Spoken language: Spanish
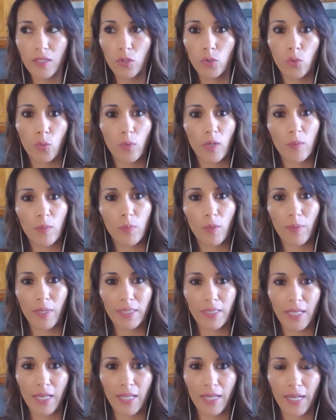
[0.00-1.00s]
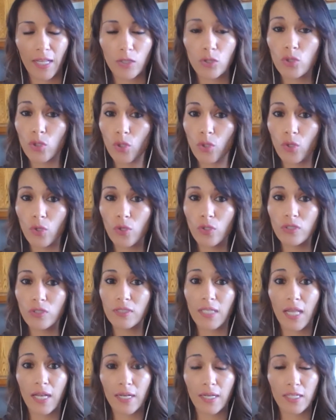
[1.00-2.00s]
tu cuerpo va a tener antojos
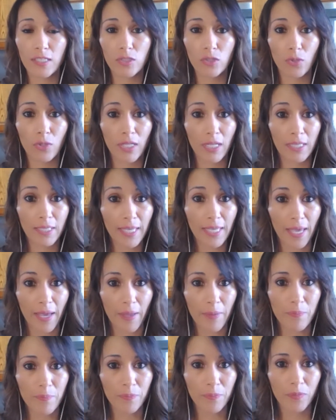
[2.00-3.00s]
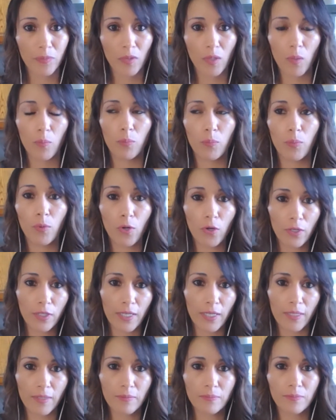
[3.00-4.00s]
el resto del día,
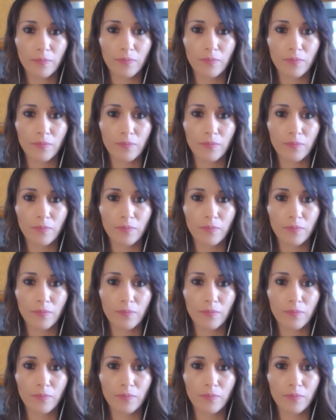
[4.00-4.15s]
porque